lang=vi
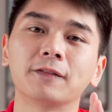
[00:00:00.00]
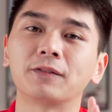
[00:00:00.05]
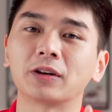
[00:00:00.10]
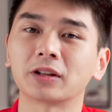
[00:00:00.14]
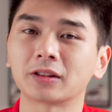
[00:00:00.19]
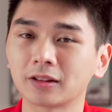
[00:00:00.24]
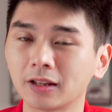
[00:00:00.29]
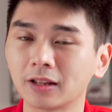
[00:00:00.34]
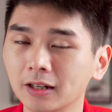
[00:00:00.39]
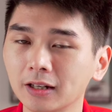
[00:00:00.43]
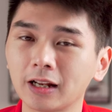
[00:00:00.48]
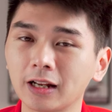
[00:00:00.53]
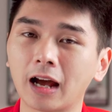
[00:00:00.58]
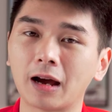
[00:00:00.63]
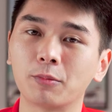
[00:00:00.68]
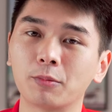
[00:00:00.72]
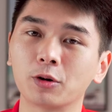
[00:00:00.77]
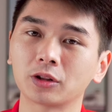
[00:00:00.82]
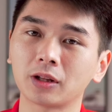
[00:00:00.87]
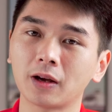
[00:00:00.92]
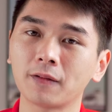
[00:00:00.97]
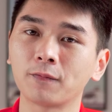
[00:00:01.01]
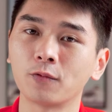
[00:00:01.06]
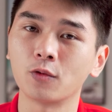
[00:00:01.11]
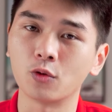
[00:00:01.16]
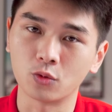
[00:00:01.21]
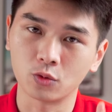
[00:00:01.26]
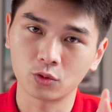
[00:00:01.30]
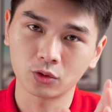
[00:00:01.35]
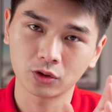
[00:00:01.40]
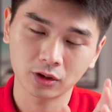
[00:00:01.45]
và tất cả mọi tác vụ
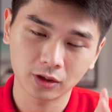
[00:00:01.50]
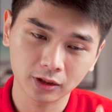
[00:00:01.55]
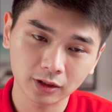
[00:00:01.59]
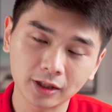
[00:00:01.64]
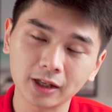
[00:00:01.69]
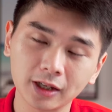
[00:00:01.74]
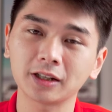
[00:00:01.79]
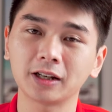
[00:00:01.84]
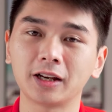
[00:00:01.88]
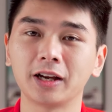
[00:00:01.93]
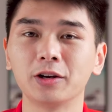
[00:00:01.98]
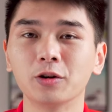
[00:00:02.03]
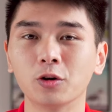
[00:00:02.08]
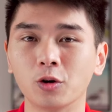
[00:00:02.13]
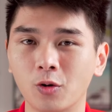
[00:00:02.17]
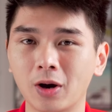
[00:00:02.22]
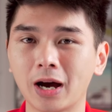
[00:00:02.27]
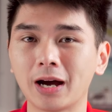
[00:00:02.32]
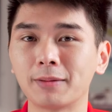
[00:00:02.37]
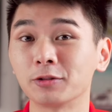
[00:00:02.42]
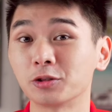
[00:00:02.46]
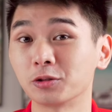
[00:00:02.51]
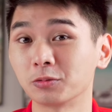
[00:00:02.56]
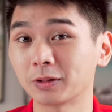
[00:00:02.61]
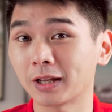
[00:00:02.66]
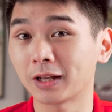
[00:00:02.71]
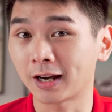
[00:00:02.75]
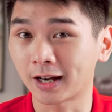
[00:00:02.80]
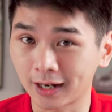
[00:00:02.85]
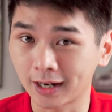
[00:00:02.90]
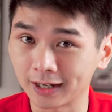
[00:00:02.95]
thiết kế đồ họa mà chúng
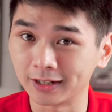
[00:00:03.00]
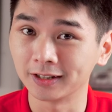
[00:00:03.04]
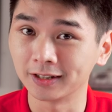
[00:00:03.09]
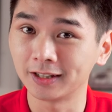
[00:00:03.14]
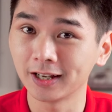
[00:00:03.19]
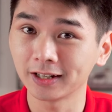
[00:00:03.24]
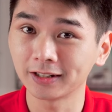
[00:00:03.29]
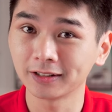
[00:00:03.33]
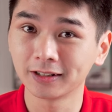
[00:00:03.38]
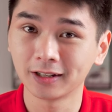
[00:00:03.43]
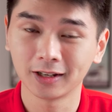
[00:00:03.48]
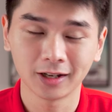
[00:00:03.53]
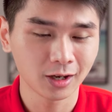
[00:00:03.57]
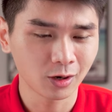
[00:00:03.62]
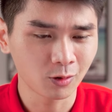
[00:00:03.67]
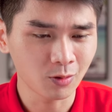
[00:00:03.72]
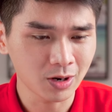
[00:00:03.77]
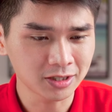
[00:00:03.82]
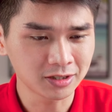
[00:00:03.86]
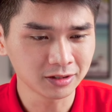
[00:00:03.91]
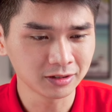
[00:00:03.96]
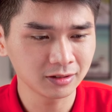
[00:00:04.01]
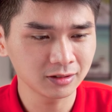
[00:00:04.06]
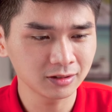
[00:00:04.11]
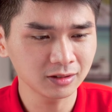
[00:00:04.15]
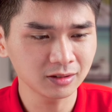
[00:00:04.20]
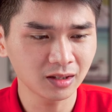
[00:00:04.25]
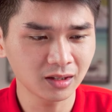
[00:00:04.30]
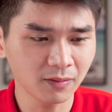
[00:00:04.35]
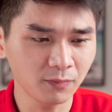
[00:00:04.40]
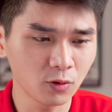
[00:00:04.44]
ta cần thiết ngoại trừ
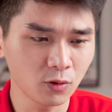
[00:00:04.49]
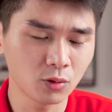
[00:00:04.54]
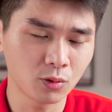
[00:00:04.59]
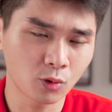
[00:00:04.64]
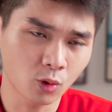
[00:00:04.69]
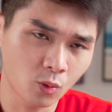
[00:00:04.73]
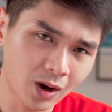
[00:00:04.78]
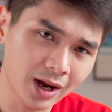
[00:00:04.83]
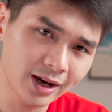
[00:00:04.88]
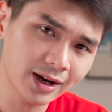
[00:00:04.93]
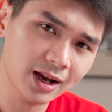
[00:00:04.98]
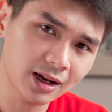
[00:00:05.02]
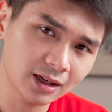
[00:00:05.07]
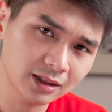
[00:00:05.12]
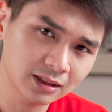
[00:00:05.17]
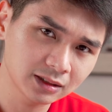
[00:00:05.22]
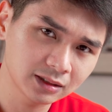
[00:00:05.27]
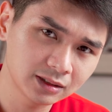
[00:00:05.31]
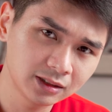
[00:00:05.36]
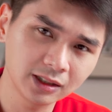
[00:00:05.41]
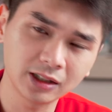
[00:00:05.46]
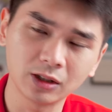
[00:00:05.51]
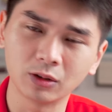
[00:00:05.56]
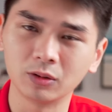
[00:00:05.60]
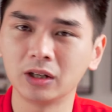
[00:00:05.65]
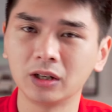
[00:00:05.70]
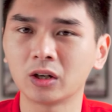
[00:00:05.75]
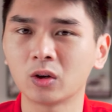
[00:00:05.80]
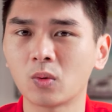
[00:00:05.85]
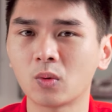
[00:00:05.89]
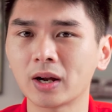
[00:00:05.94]
những tác vụ quá nặng như kiểu
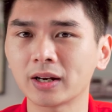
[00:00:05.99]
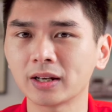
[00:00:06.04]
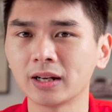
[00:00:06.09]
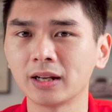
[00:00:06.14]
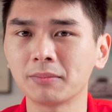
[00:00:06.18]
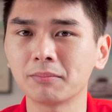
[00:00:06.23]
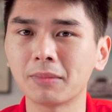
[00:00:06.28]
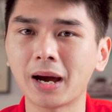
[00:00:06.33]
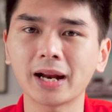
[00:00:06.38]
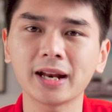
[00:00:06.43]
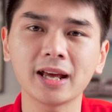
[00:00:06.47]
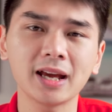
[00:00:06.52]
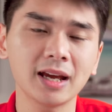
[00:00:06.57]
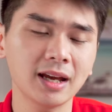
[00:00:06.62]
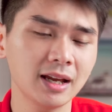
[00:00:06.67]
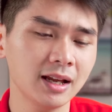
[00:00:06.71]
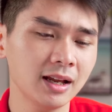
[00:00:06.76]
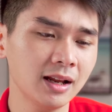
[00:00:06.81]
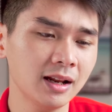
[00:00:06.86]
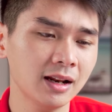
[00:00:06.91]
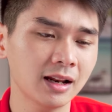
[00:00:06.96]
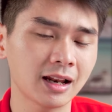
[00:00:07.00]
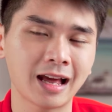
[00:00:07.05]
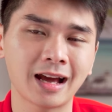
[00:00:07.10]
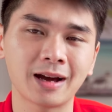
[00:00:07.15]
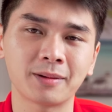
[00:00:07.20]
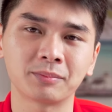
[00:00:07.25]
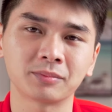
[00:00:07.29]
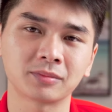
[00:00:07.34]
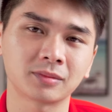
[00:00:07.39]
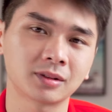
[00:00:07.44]
liên quan đến 3D
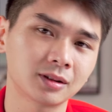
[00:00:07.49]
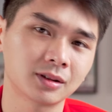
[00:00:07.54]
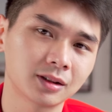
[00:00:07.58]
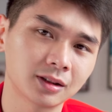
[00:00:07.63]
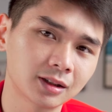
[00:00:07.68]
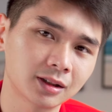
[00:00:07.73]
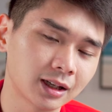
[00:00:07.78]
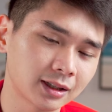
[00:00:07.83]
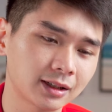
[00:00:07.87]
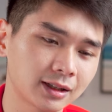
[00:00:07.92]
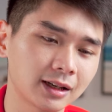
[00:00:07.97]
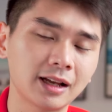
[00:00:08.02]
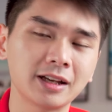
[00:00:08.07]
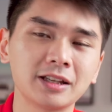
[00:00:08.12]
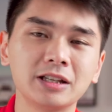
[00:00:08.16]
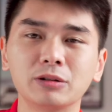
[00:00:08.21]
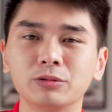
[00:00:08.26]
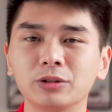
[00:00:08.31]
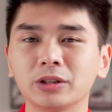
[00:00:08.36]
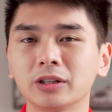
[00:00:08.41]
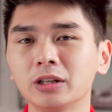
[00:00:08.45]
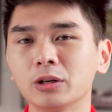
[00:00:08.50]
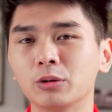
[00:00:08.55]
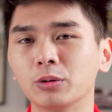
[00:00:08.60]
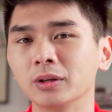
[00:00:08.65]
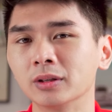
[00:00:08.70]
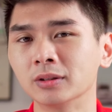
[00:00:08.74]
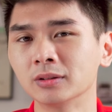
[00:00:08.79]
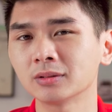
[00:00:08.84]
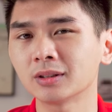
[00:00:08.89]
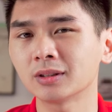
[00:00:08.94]
làm thật là nhiều những hiệu
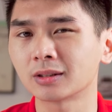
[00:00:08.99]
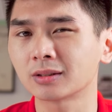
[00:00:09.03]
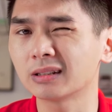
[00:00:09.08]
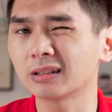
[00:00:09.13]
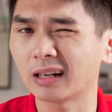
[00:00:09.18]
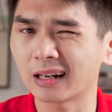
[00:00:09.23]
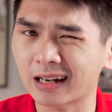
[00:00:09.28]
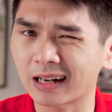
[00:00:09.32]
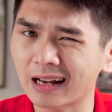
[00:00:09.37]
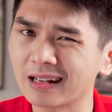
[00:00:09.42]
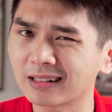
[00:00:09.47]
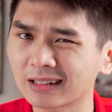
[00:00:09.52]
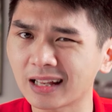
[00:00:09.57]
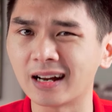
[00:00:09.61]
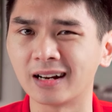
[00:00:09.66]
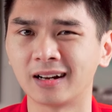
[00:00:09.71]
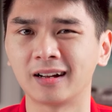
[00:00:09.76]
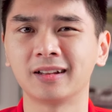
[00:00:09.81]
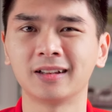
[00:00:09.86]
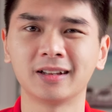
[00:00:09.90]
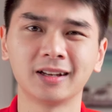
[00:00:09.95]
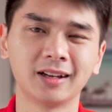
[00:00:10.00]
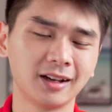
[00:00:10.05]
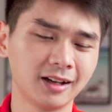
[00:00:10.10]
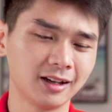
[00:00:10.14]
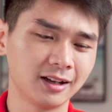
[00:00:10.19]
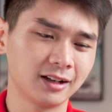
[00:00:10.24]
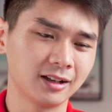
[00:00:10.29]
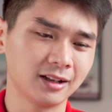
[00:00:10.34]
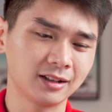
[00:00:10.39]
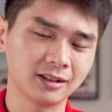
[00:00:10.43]
ứng thật sự là căng thẳng
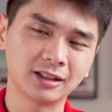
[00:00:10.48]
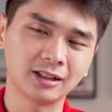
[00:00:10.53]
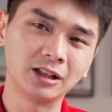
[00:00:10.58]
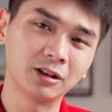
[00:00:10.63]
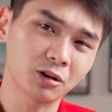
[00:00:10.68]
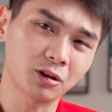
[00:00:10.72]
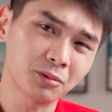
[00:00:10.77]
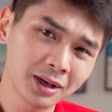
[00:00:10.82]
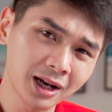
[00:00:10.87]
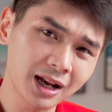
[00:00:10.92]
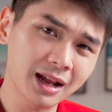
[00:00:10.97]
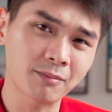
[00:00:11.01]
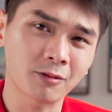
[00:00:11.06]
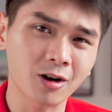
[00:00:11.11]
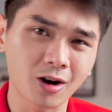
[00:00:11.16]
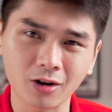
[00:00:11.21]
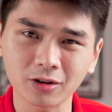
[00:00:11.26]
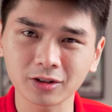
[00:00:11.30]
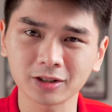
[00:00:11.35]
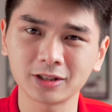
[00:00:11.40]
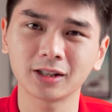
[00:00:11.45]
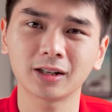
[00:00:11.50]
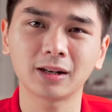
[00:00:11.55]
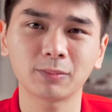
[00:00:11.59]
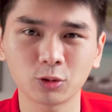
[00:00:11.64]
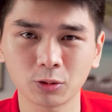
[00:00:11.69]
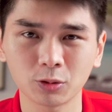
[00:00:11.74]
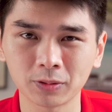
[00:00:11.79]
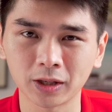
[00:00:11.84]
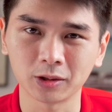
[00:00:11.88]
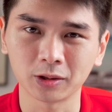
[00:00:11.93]
thì nó cũng mới làm khó được chiếc
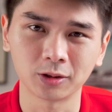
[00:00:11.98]
laptop này